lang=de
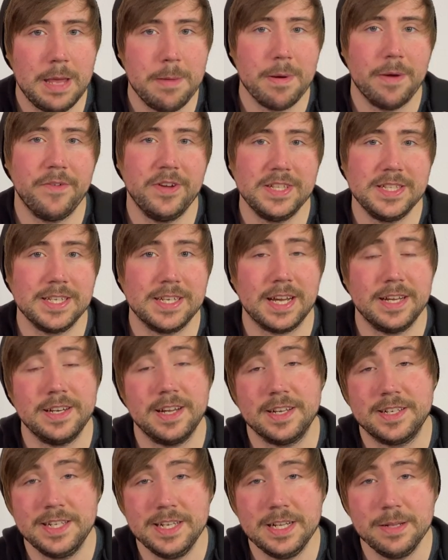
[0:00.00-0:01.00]
Immer wenn sie keine
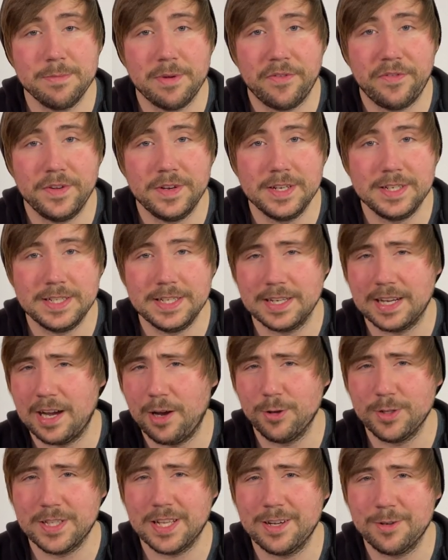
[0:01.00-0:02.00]
Artikel mehr findet, die ihre
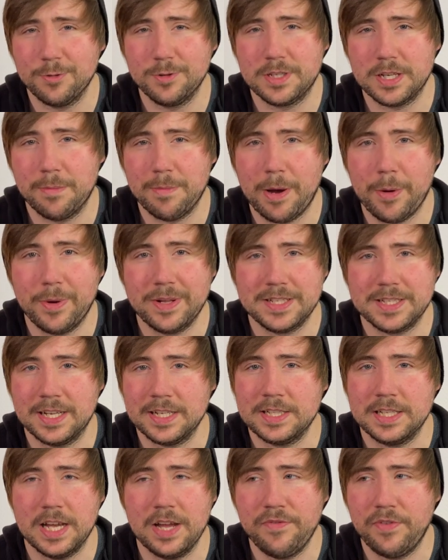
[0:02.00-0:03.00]
Aussagen untermauern,
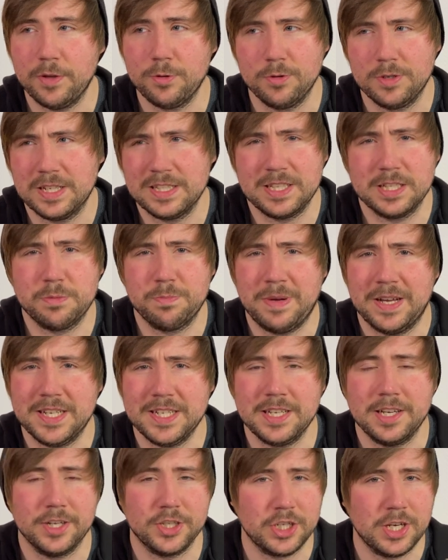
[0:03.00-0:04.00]
sagt sie einfach nur, dass das
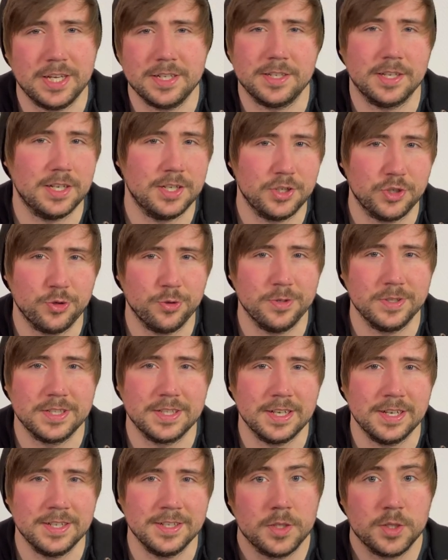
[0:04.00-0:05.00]
Patriarchat daran schuld sei.